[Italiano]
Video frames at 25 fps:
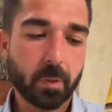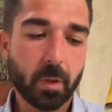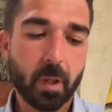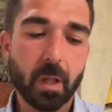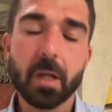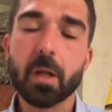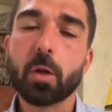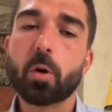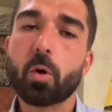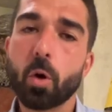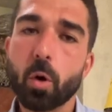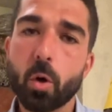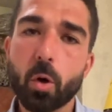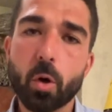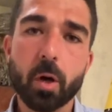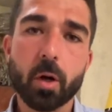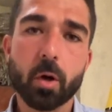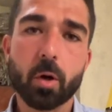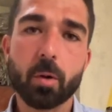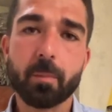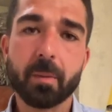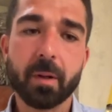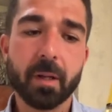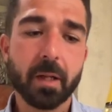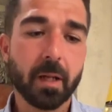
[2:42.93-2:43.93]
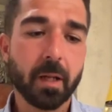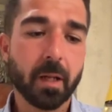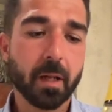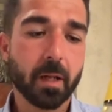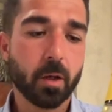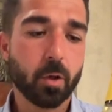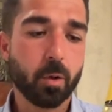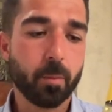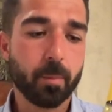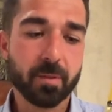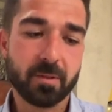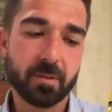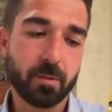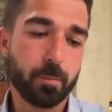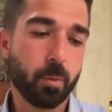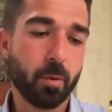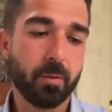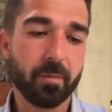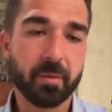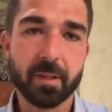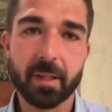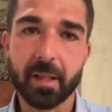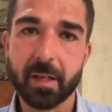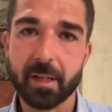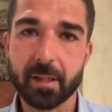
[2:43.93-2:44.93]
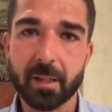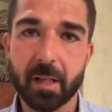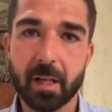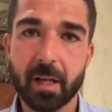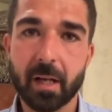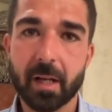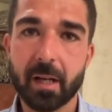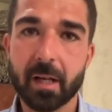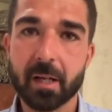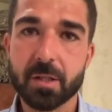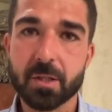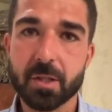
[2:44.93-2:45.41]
il colore, come, come, si può vedere da,